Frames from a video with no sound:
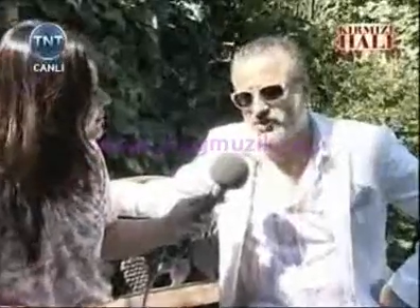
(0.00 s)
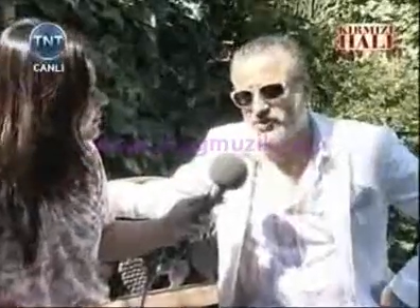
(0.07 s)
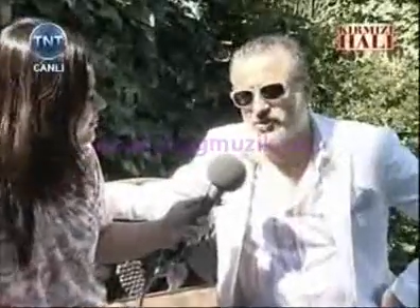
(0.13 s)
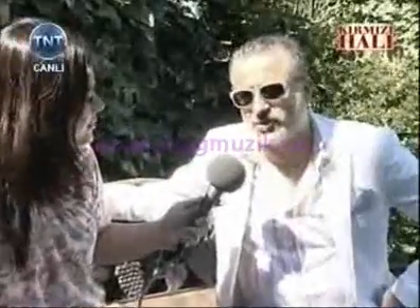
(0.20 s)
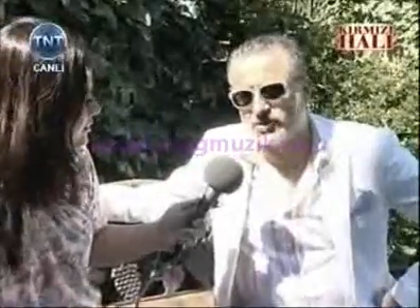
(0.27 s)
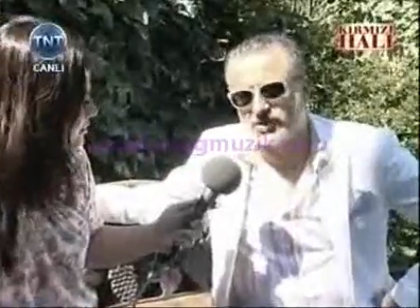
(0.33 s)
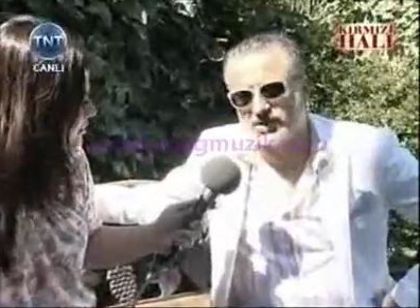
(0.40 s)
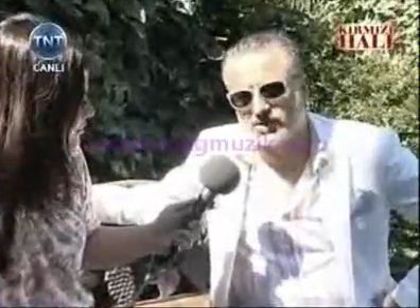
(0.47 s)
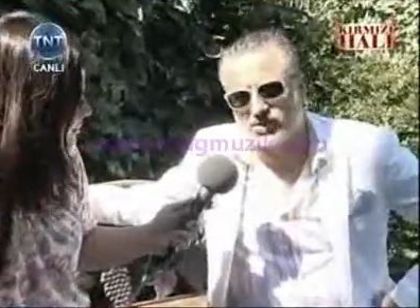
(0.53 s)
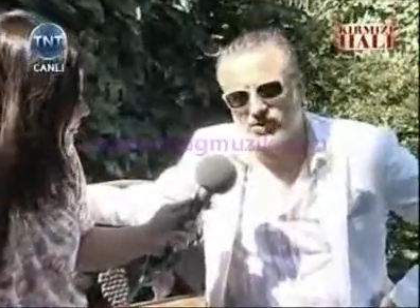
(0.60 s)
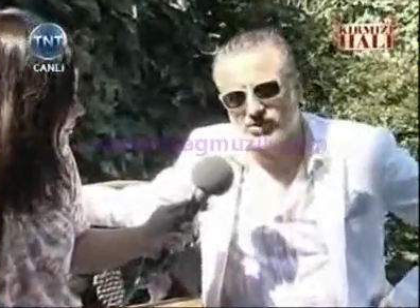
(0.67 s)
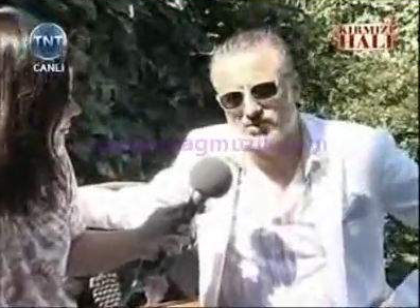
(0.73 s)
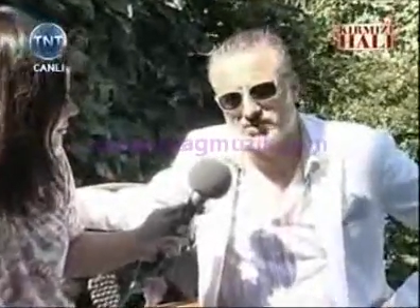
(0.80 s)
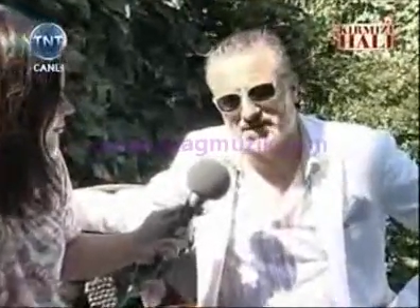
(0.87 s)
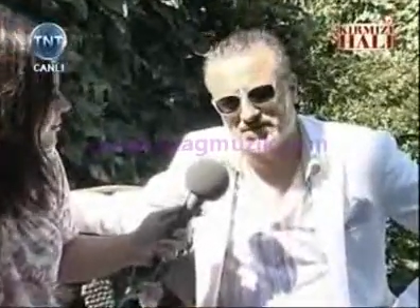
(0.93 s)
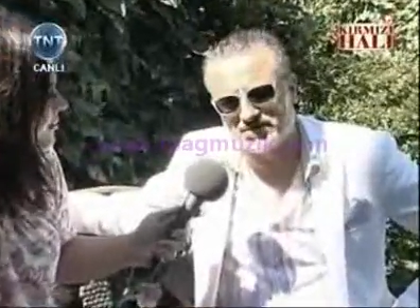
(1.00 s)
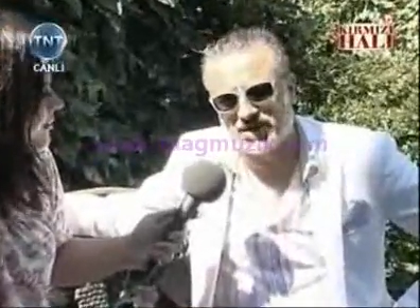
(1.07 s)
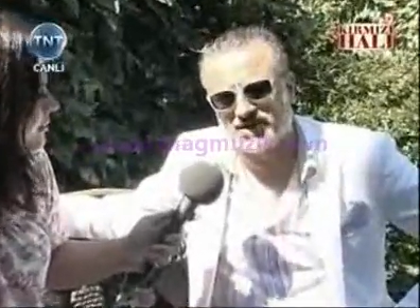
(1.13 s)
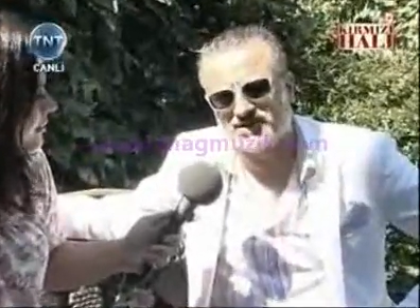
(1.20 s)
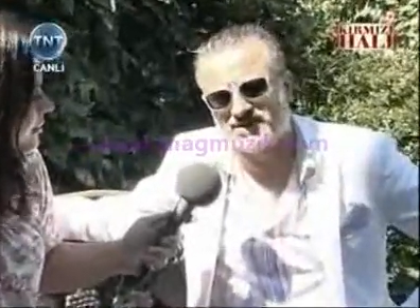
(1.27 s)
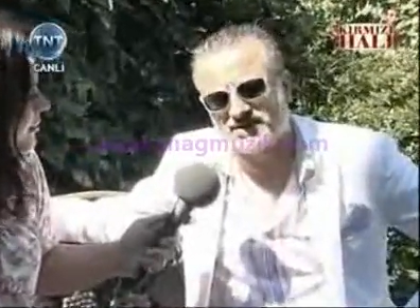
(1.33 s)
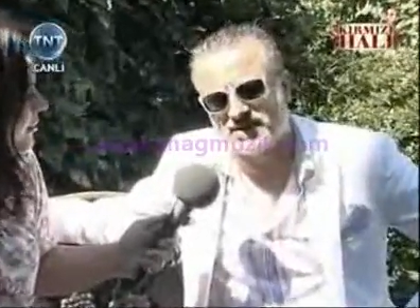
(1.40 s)
prodüktörlüğe döndüm.
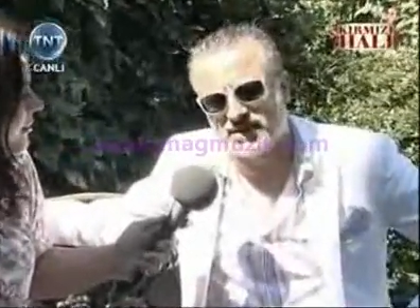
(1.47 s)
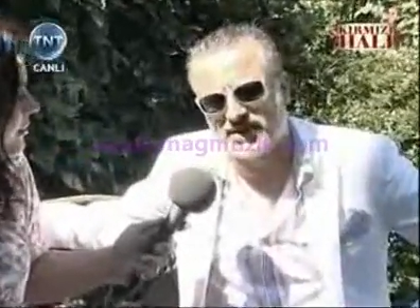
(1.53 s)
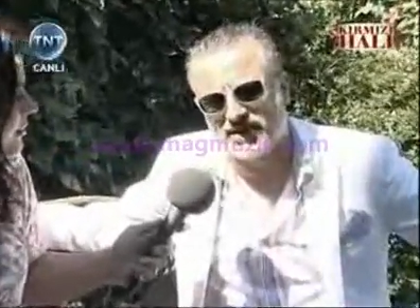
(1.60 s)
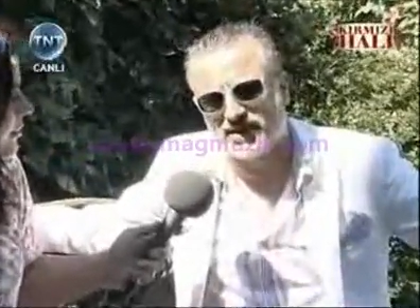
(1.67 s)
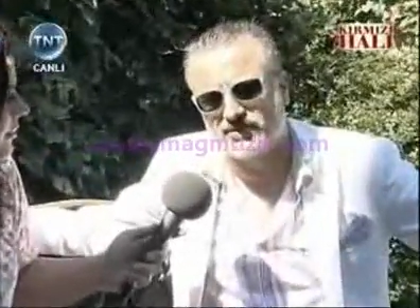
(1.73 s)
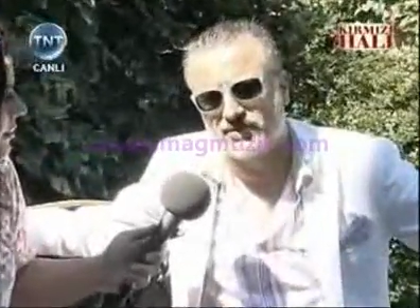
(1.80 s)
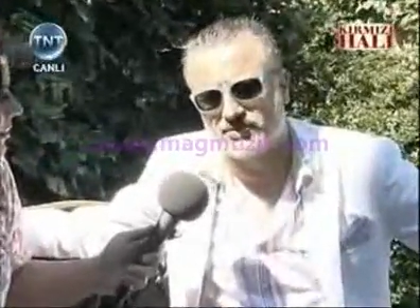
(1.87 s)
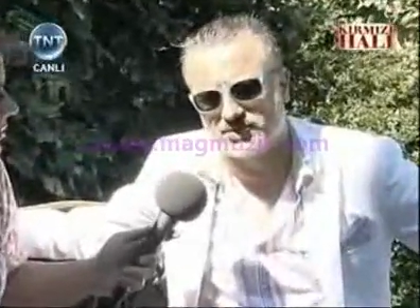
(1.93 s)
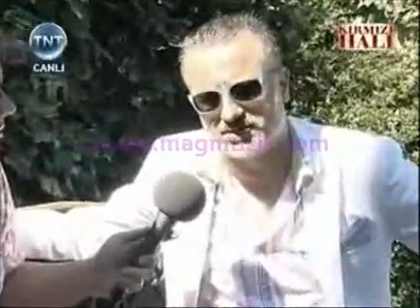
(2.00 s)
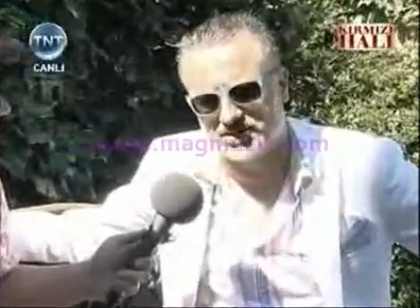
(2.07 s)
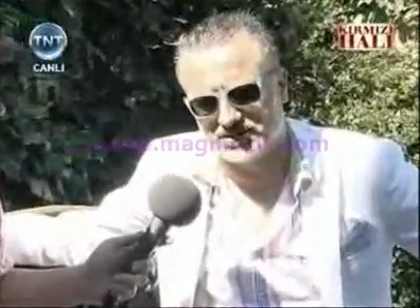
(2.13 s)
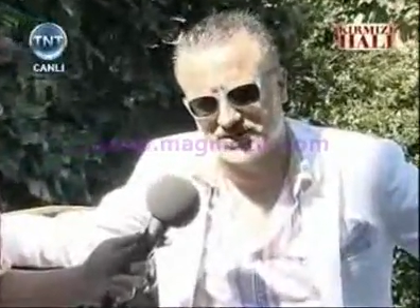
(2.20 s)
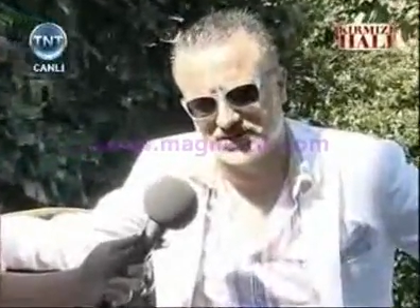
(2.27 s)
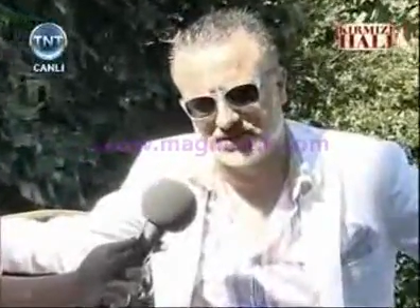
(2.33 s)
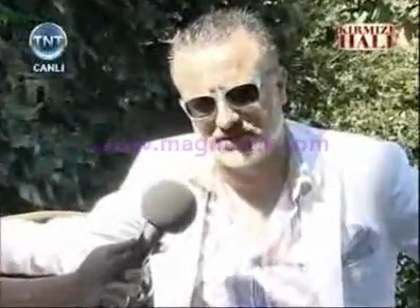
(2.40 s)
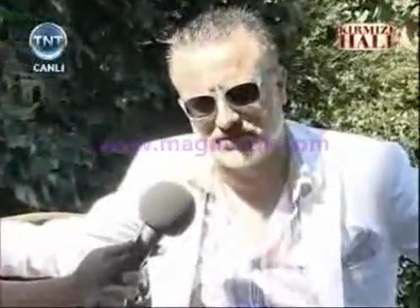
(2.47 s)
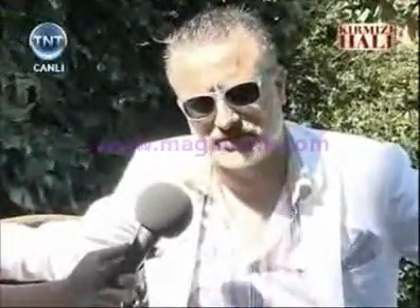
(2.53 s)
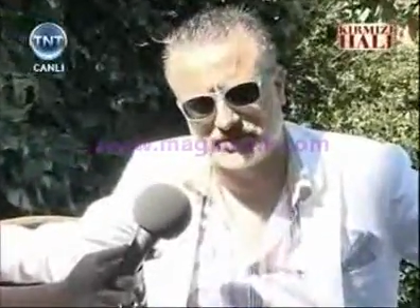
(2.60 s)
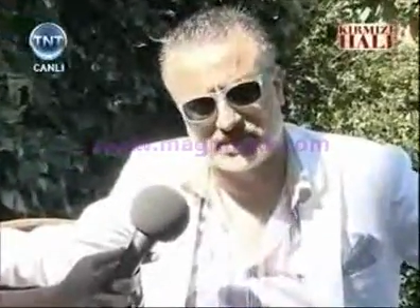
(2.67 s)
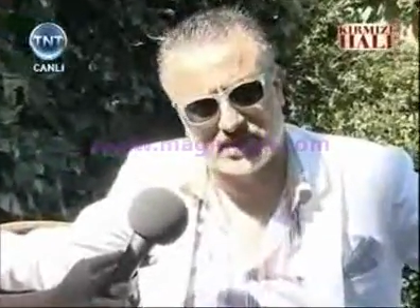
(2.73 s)
26 tane albüm çıkaracağım